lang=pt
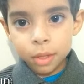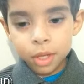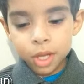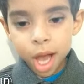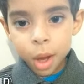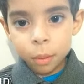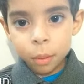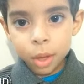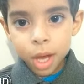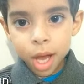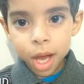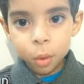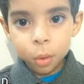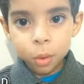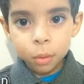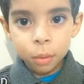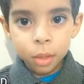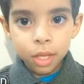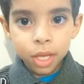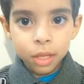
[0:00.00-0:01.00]

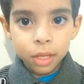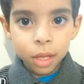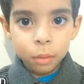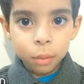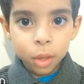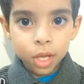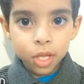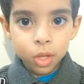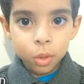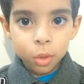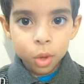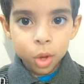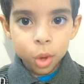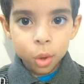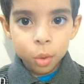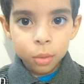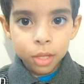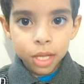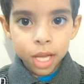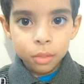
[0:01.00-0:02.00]
Gabriel imediatamente
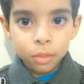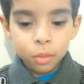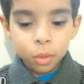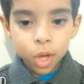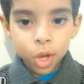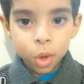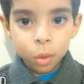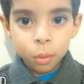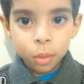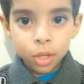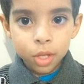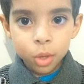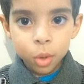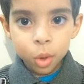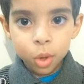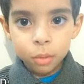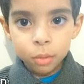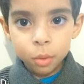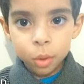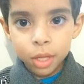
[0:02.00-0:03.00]
pegou o livro e
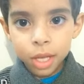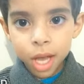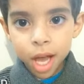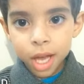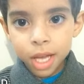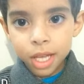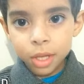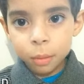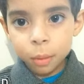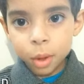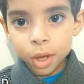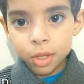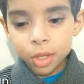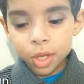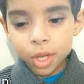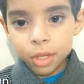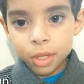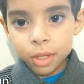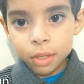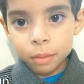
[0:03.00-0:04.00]
começou a folhear as
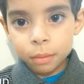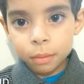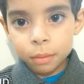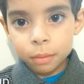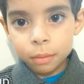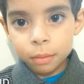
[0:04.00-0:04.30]
páginas.